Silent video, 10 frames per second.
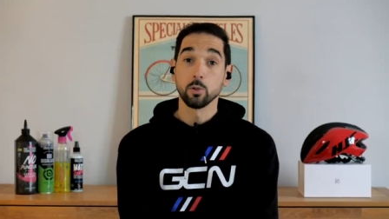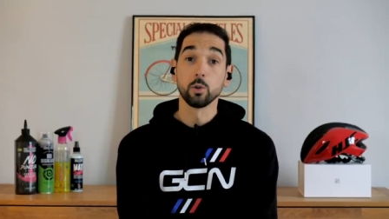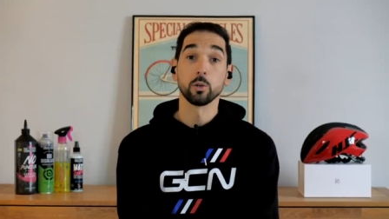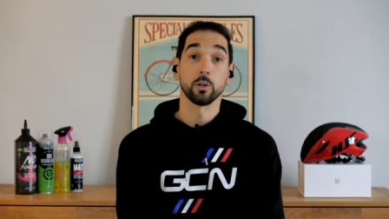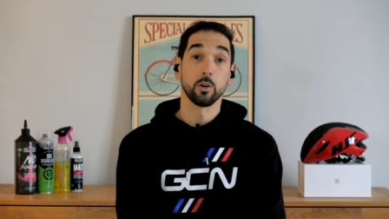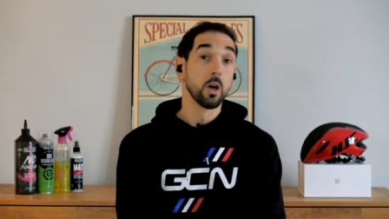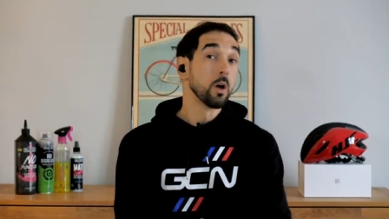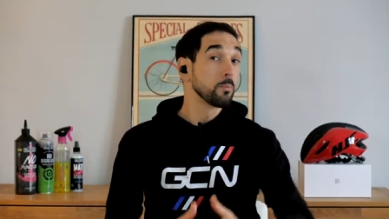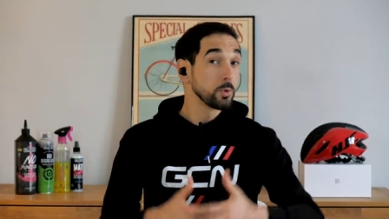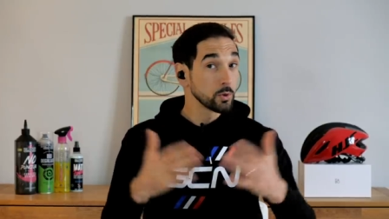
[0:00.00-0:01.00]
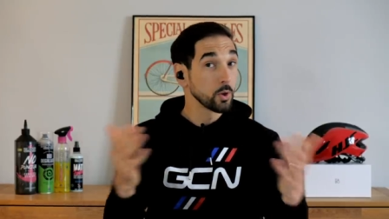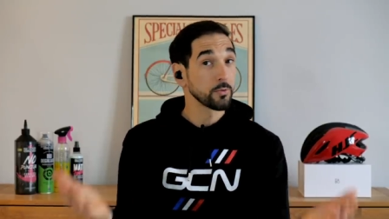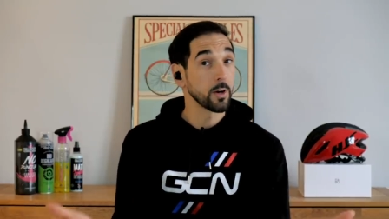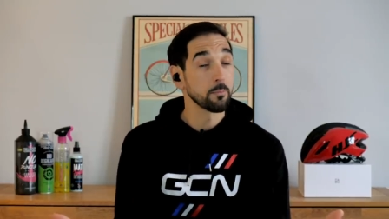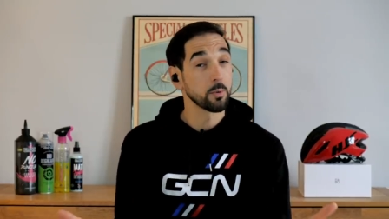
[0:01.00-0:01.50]
donc euh, plus de
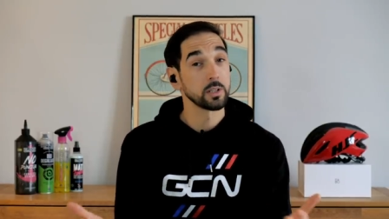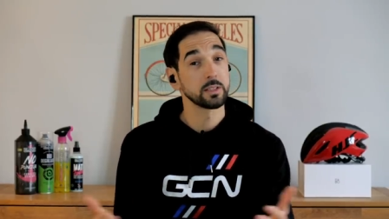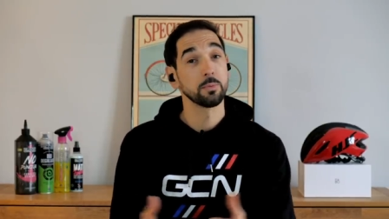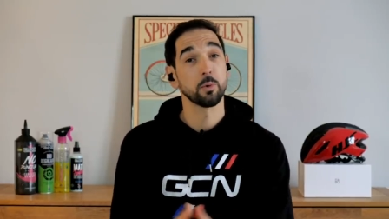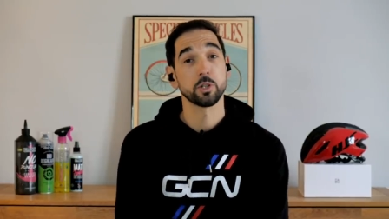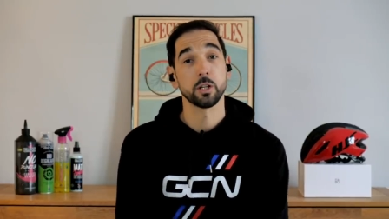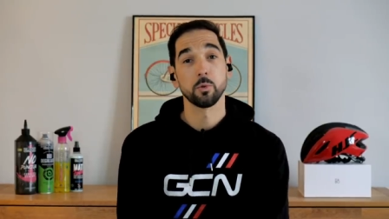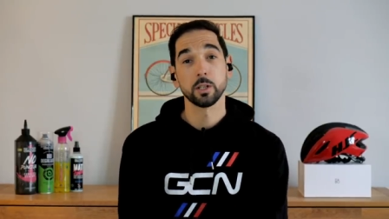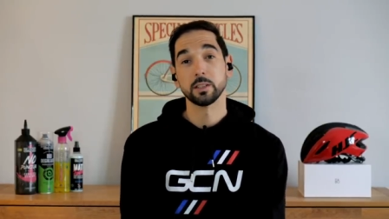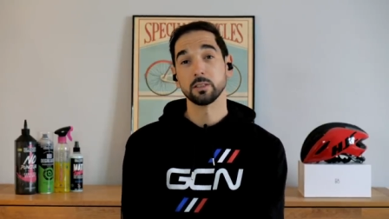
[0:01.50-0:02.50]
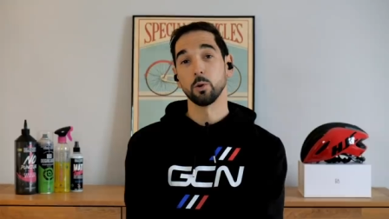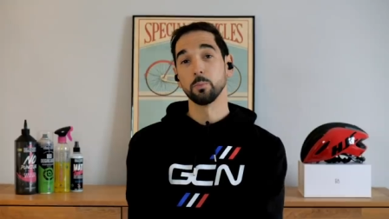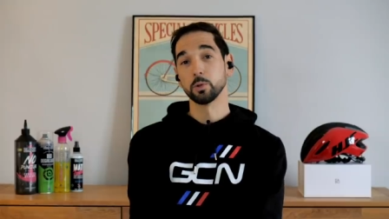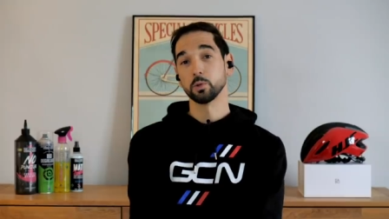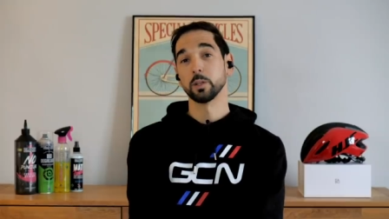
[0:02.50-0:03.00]
femmes pour les six prochains mois, c'est ce
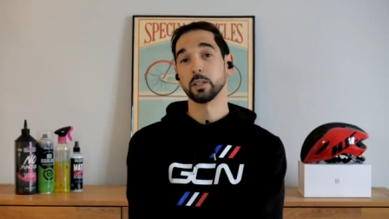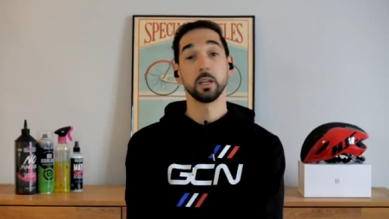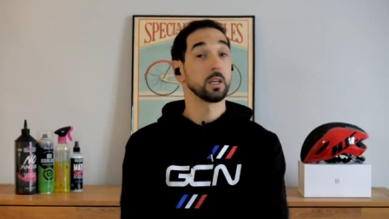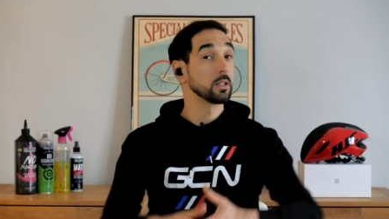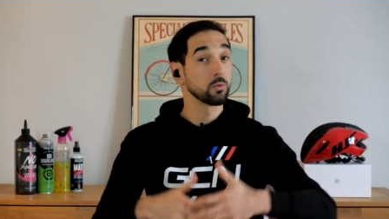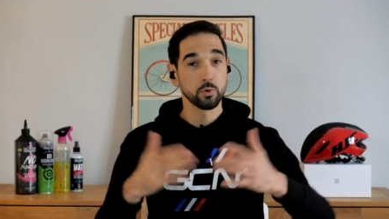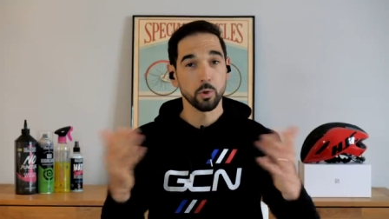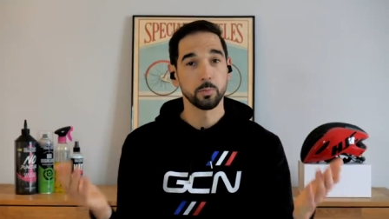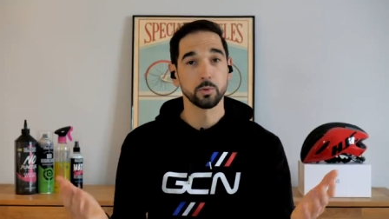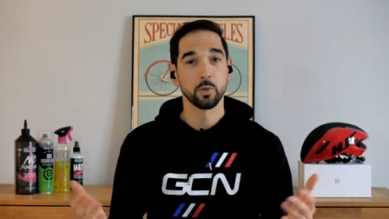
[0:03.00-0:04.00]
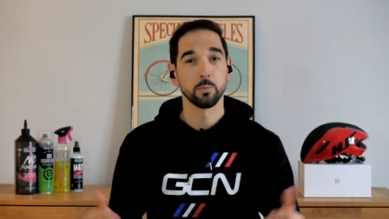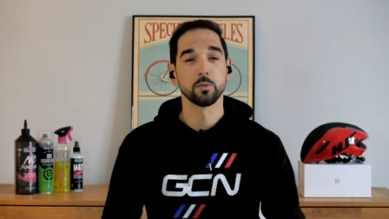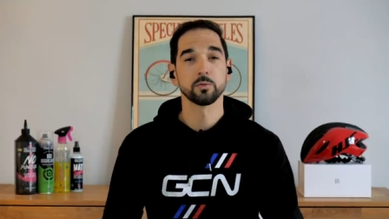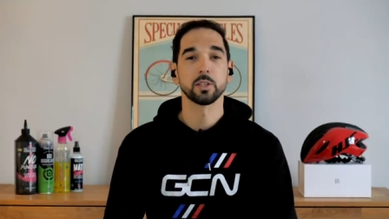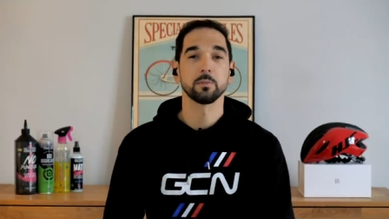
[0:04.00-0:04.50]
qu'on peut souhaiter, et toujours plus de
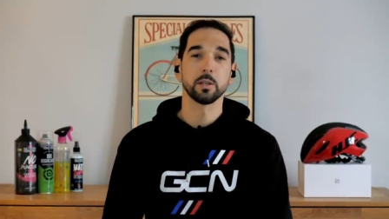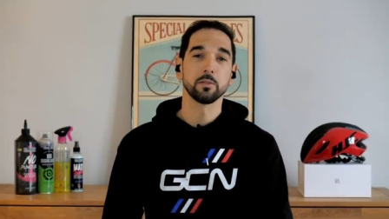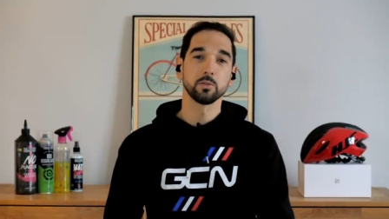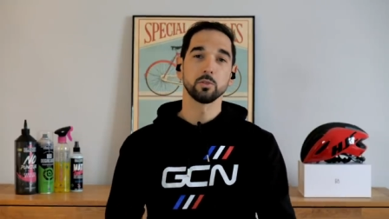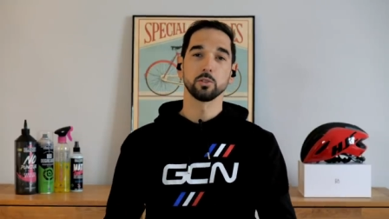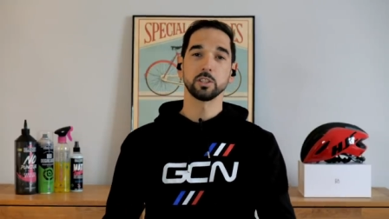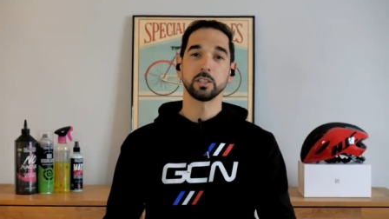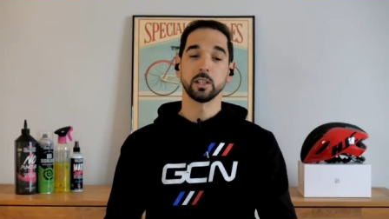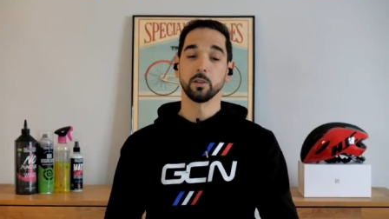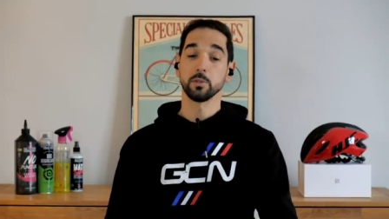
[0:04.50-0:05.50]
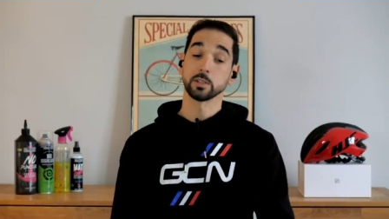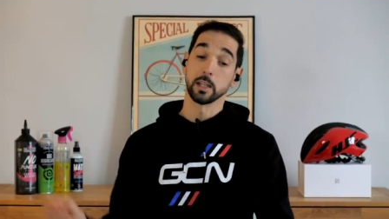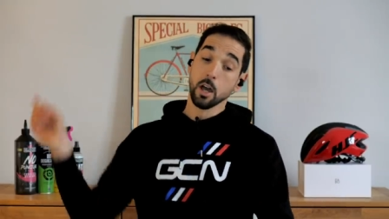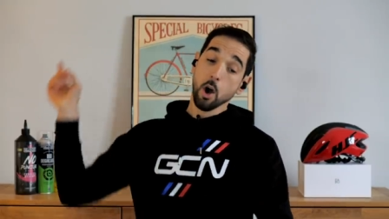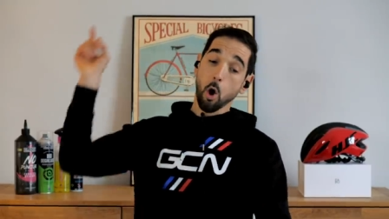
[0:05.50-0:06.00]
monde, vous êtes bienvenue dans GCN en
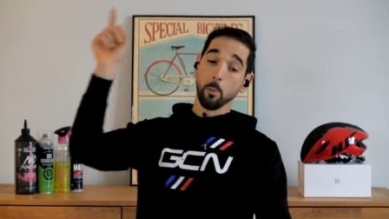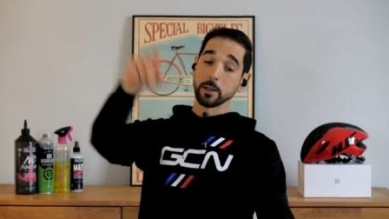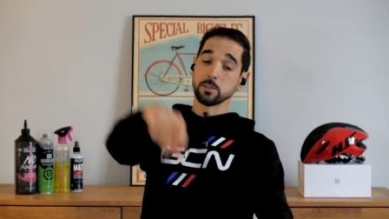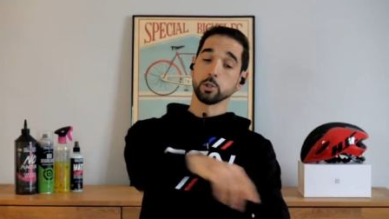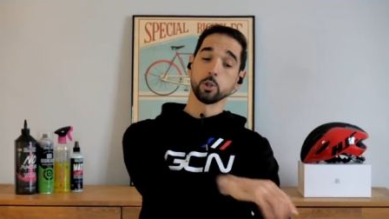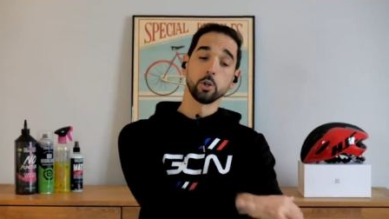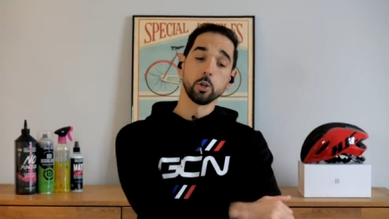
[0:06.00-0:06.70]
français. On passe au show